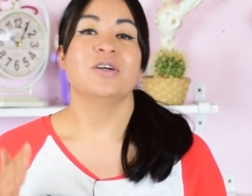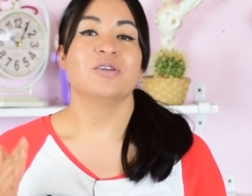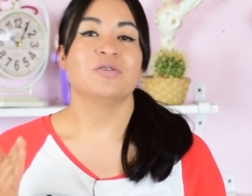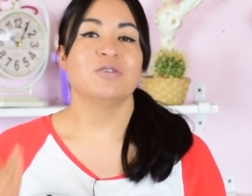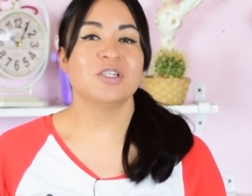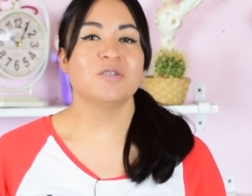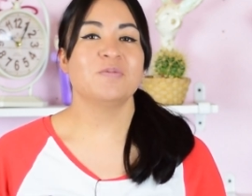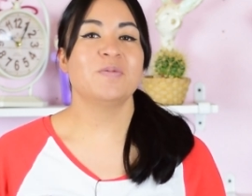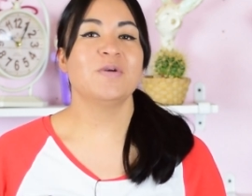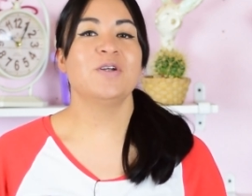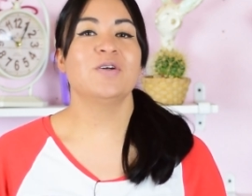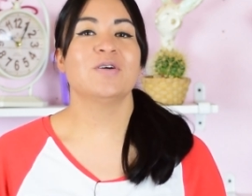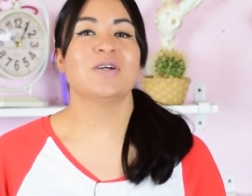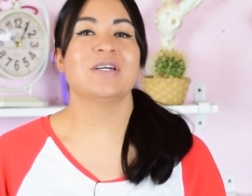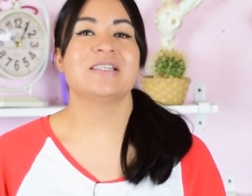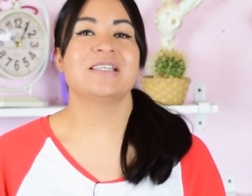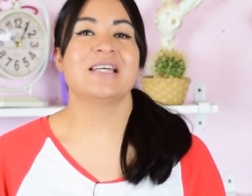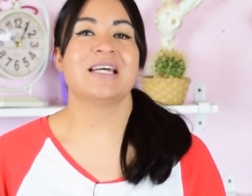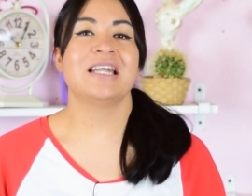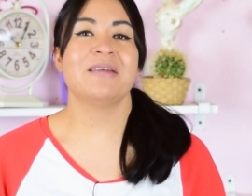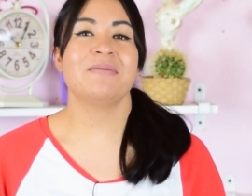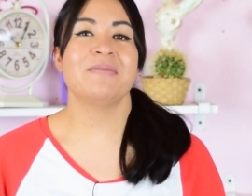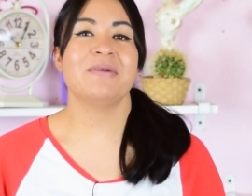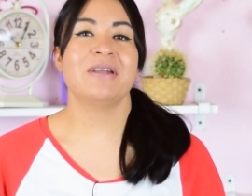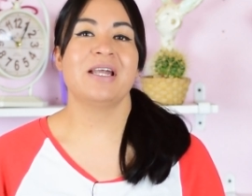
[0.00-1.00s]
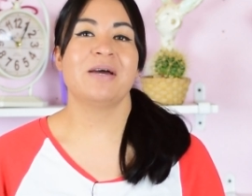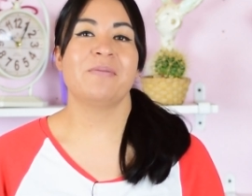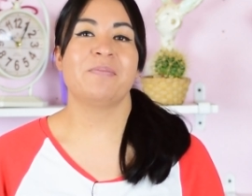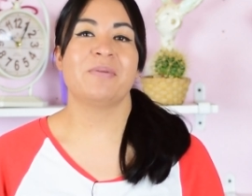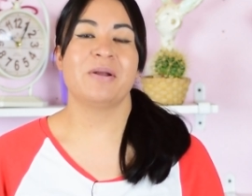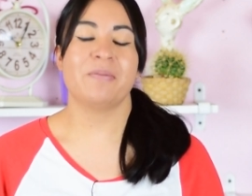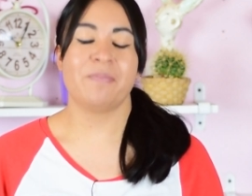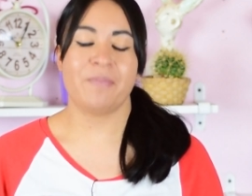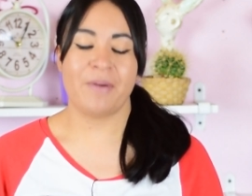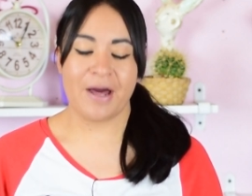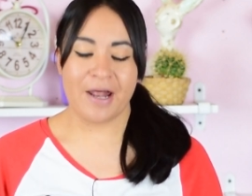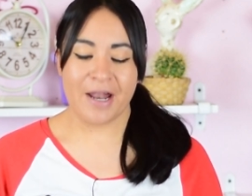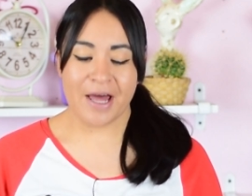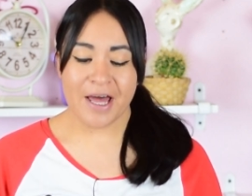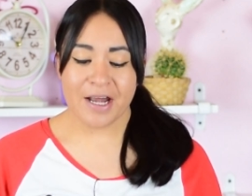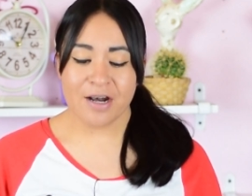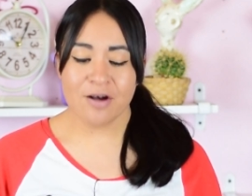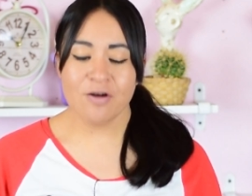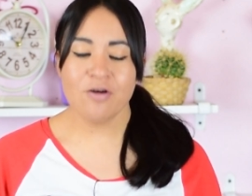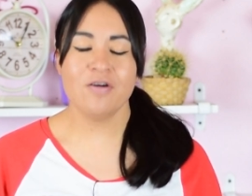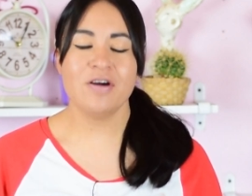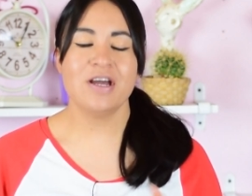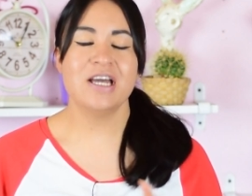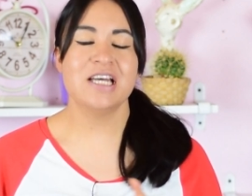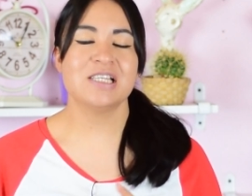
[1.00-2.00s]
Yo espero que se animen a
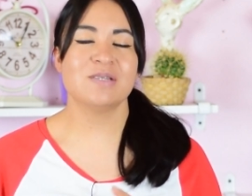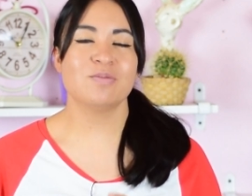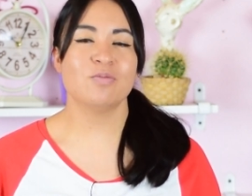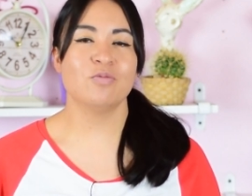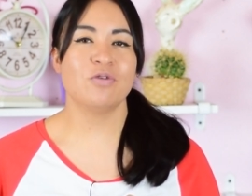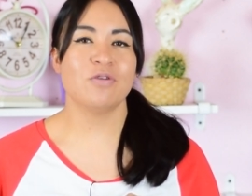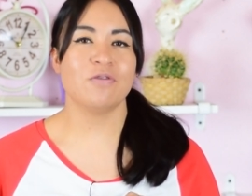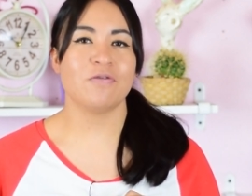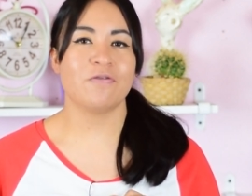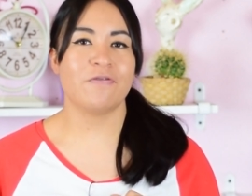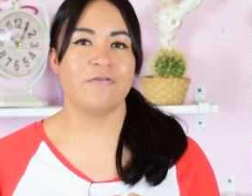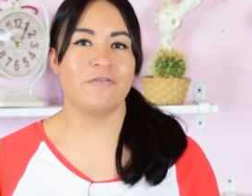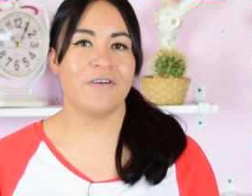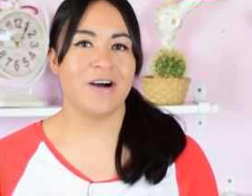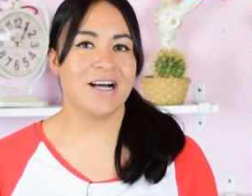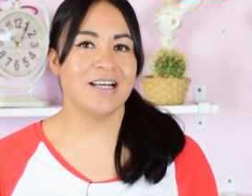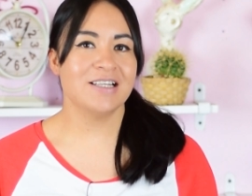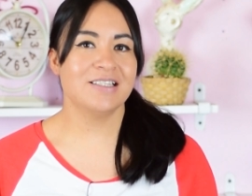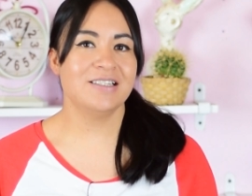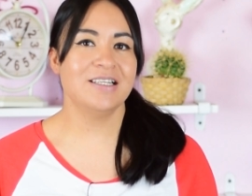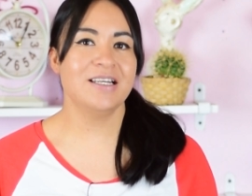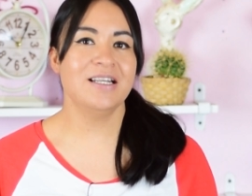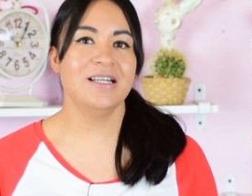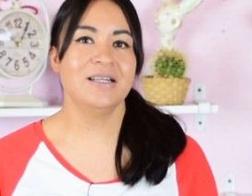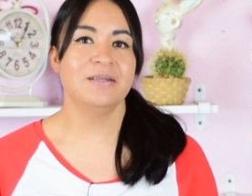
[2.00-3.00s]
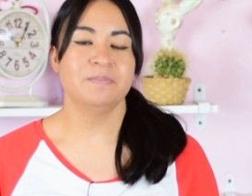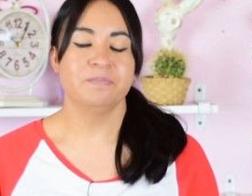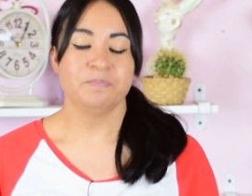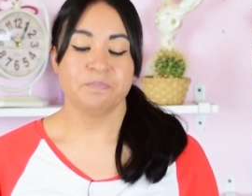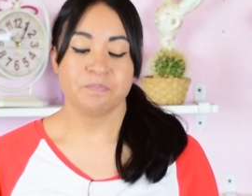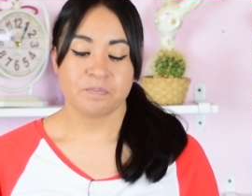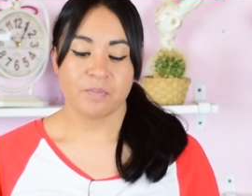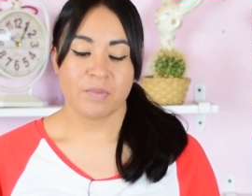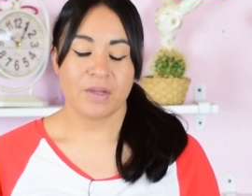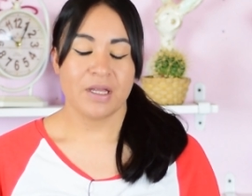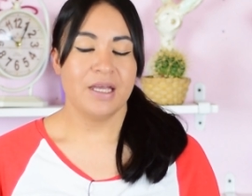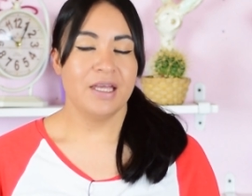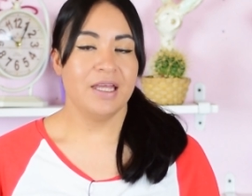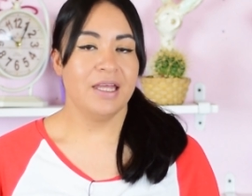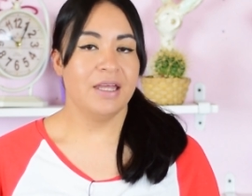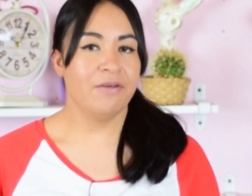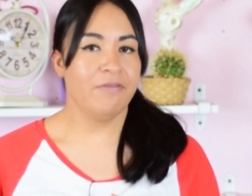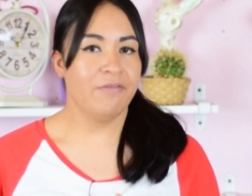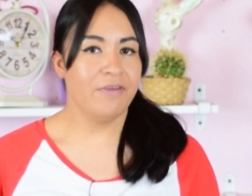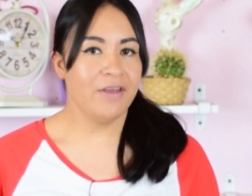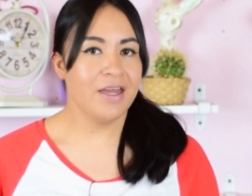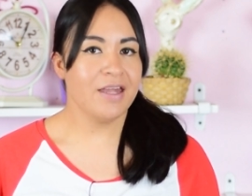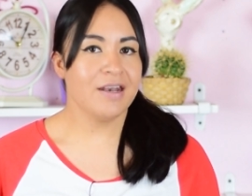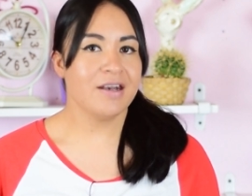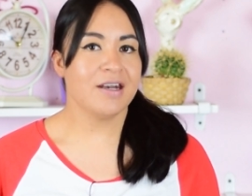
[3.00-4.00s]
prepararlo, es muy fácil y
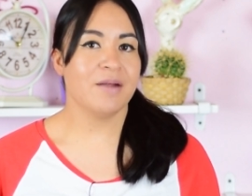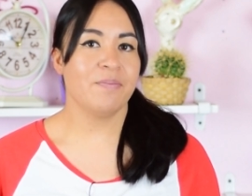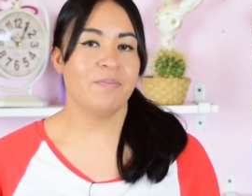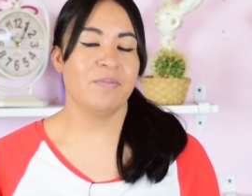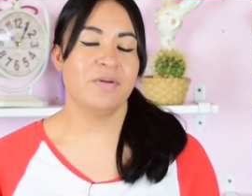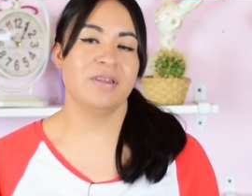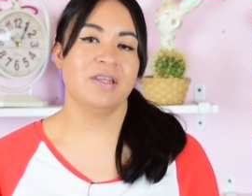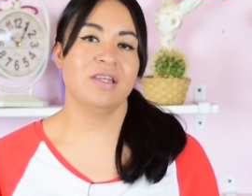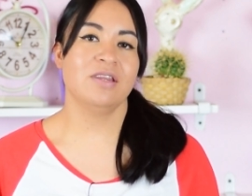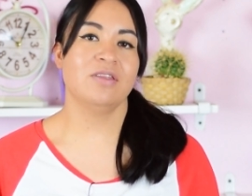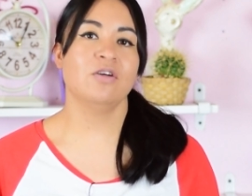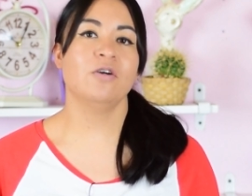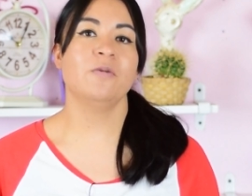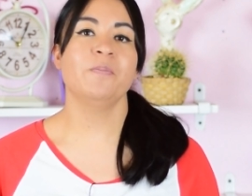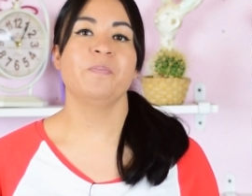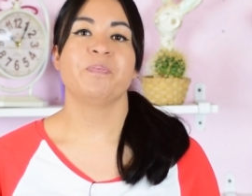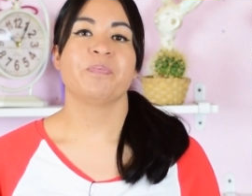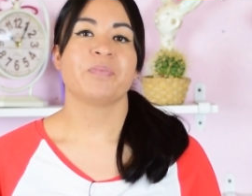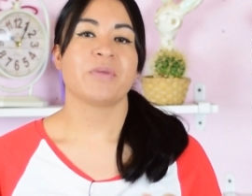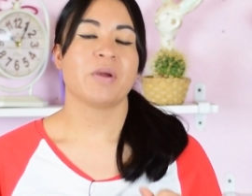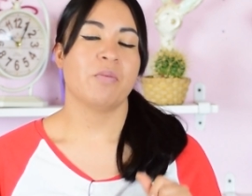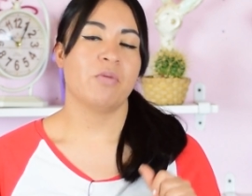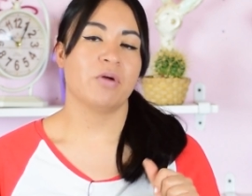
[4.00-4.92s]
bien rapidito,